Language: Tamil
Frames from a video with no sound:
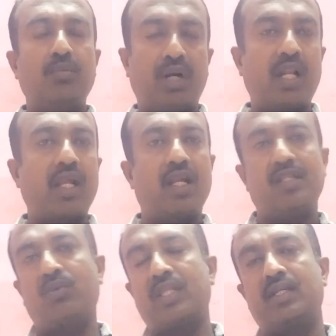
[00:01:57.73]

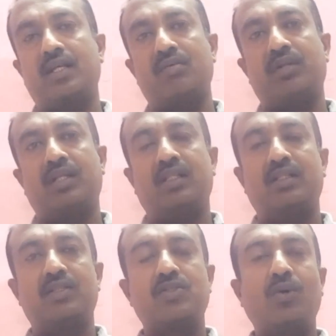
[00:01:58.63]
பாறைகள்லேருந்து உடைத்து எடுக்கப்படுகிறது
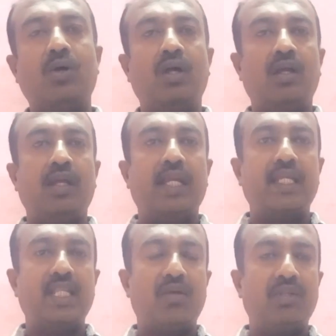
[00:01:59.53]
ஸோ
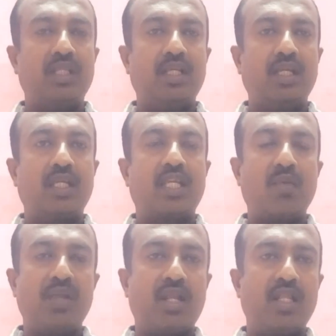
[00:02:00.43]
இதில் வந்து
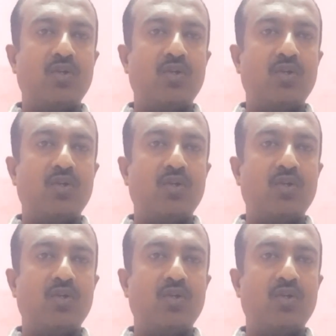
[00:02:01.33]
கெமிக்கல்